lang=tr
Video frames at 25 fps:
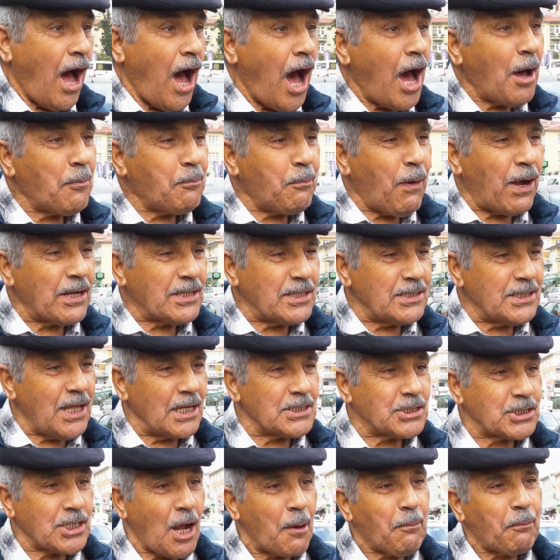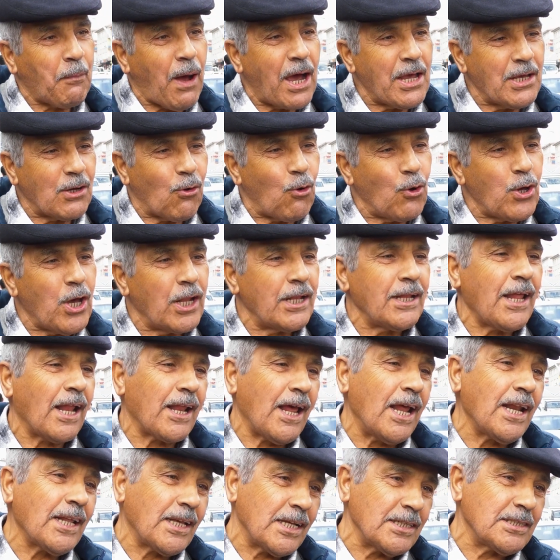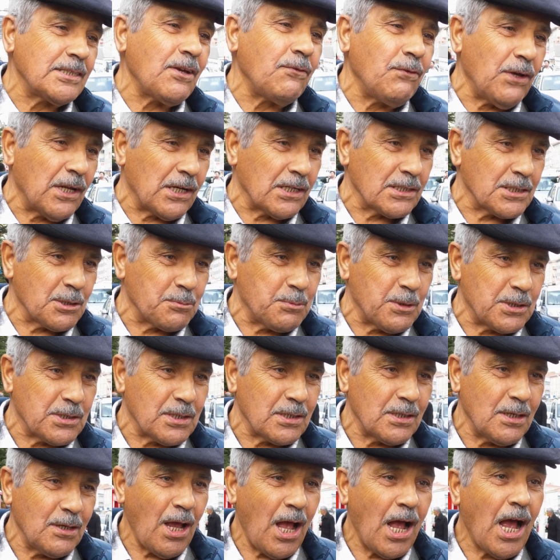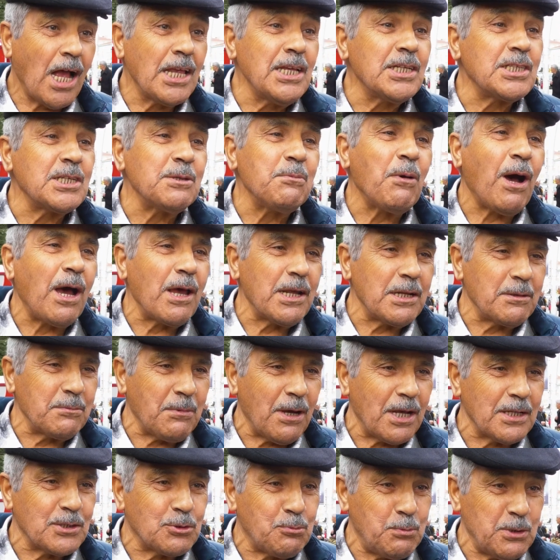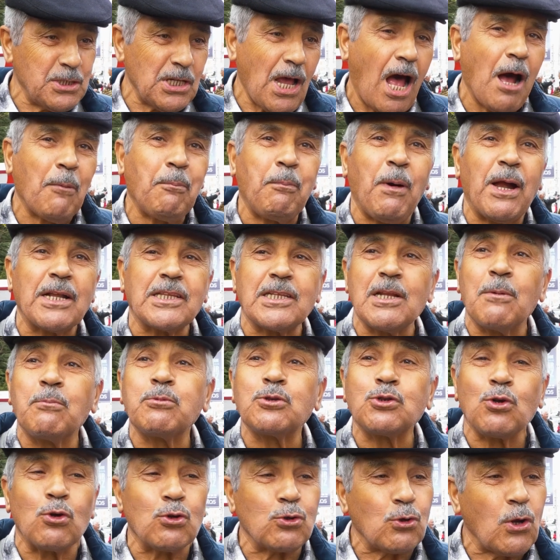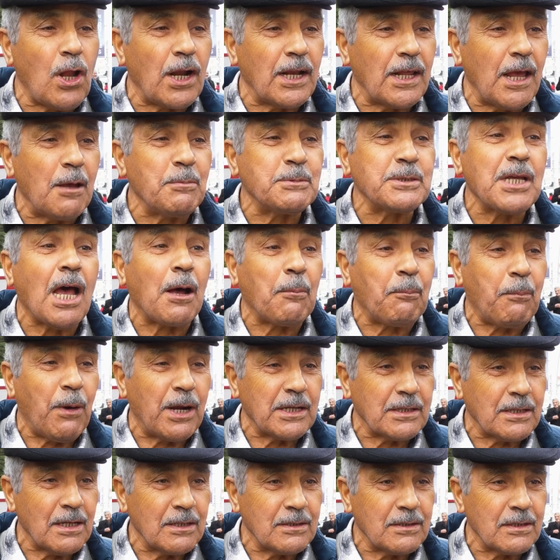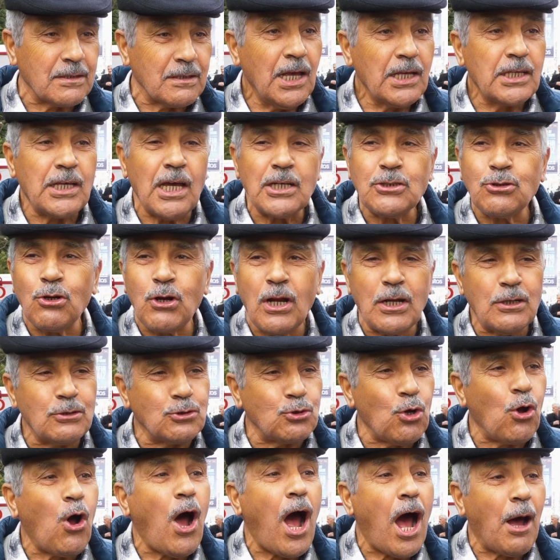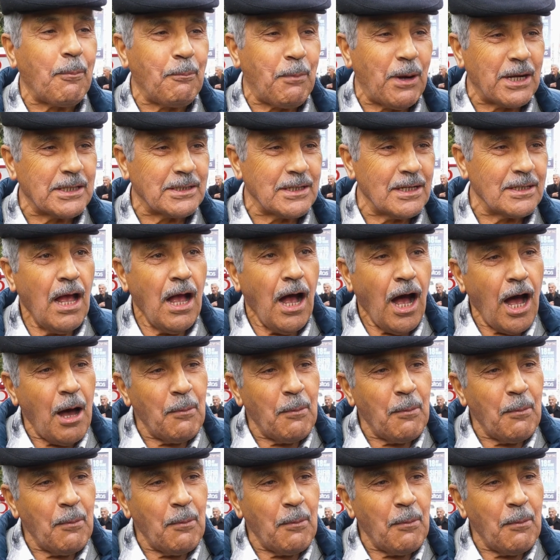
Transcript: AK Parti'den şapkayı koyanlar herkese veririz biz isim ayırmayız. Biz AK Partili, bu sordukların hepsi AK Partilidir. Keçören'in çoğu AK Partili.